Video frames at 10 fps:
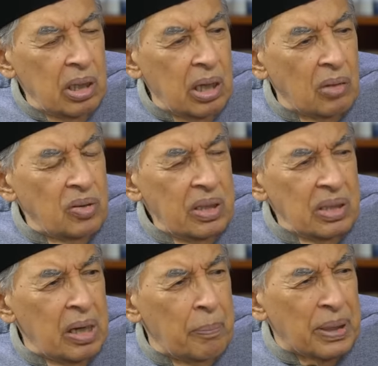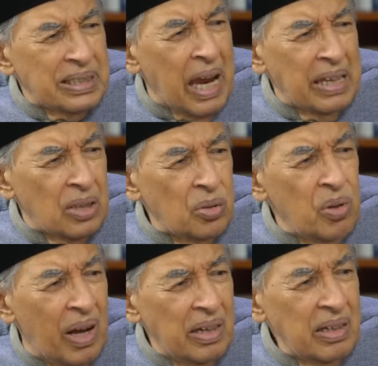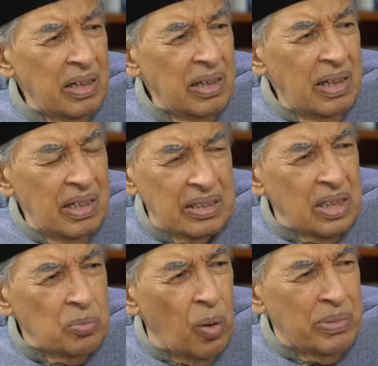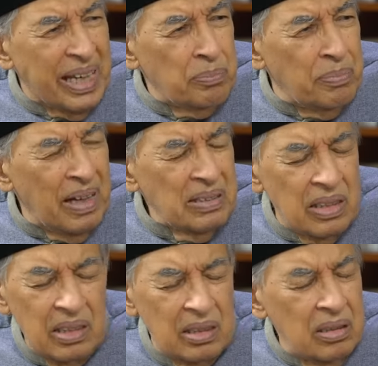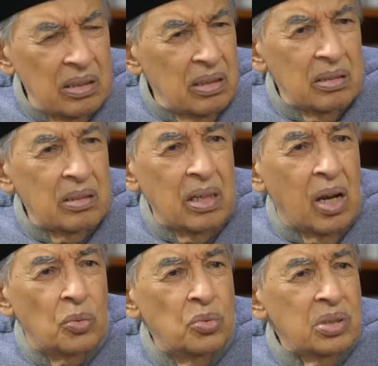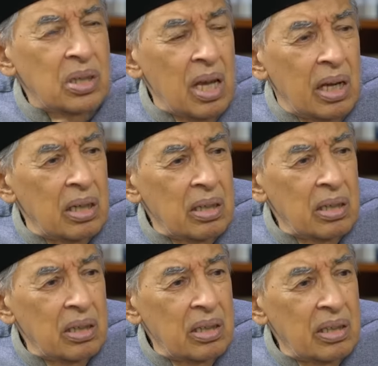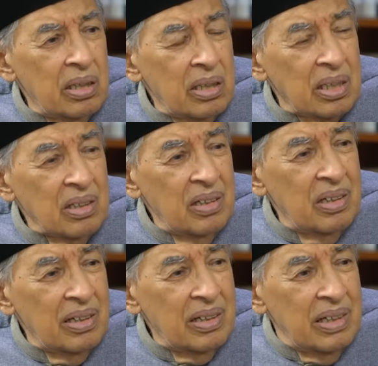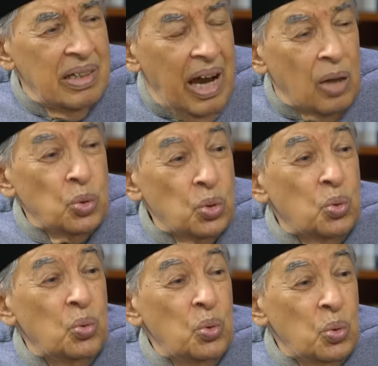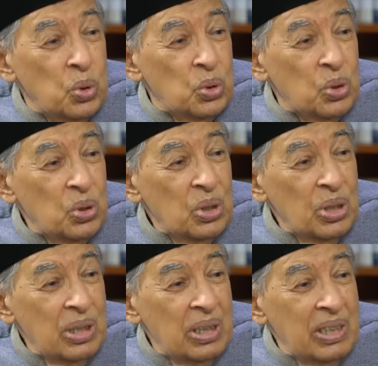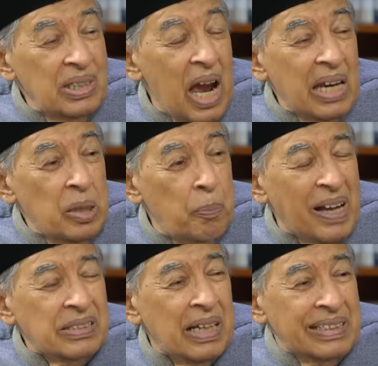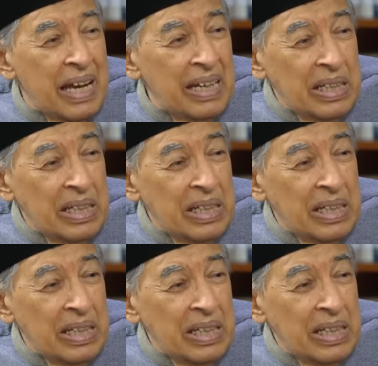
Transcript: kalau dia tidak percaya Tuhan, lantas mau menyembah Allah, tidak usah. Ya toh? Harus tulus Jangan dipaksa, jangan